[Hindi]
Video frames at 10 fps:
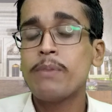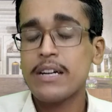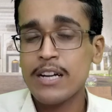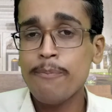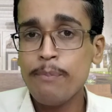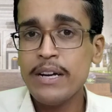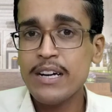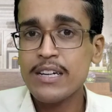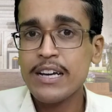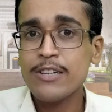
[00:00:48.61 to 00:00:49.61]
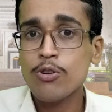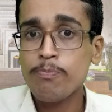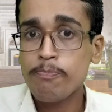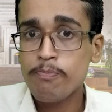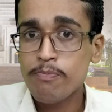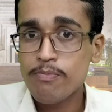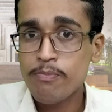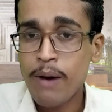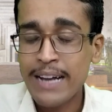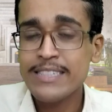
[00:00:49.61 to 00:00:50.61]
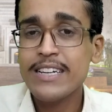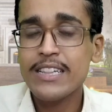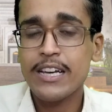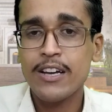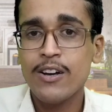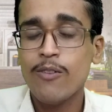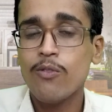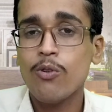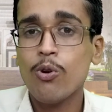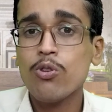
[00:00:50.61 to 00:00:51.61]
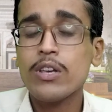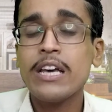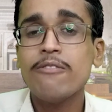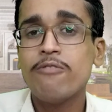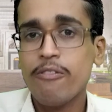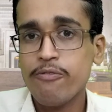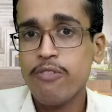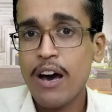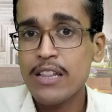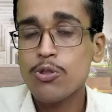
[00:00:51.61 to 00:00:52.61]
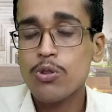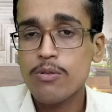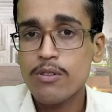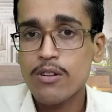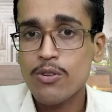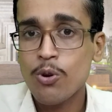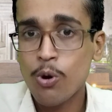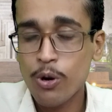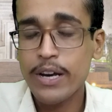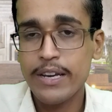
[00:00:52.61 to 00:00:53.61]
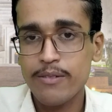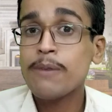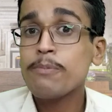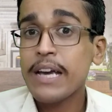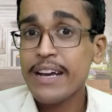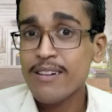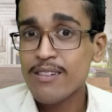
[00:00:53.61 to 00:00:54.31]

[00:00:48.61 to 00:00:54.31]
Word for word: कंप्लेनेंट के जो भांजे थे उसकी वफात हो गई जबकि